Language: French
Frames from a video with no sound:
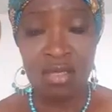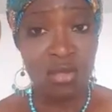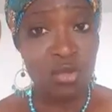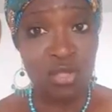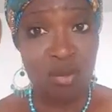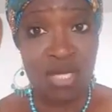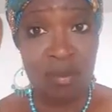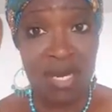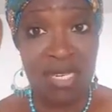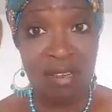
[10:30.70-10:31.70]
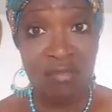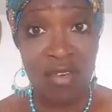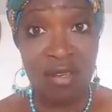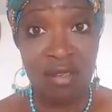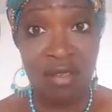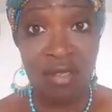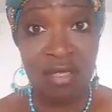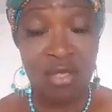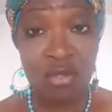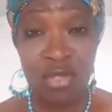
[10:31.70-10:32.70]
Nous nous sommes séparés enfin.
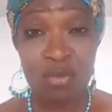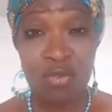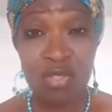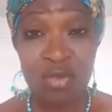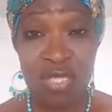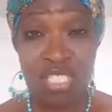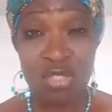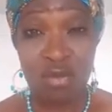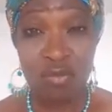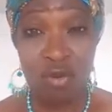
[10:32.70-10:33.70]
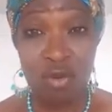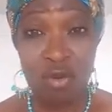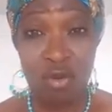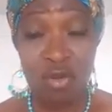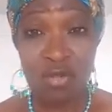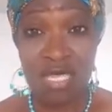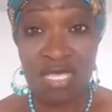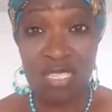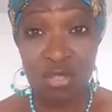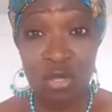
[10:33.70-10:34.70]
Nous sommes devenus des chevaux,
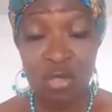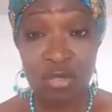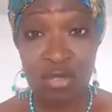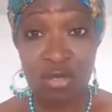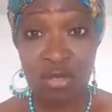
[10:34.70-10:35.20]
des adultes.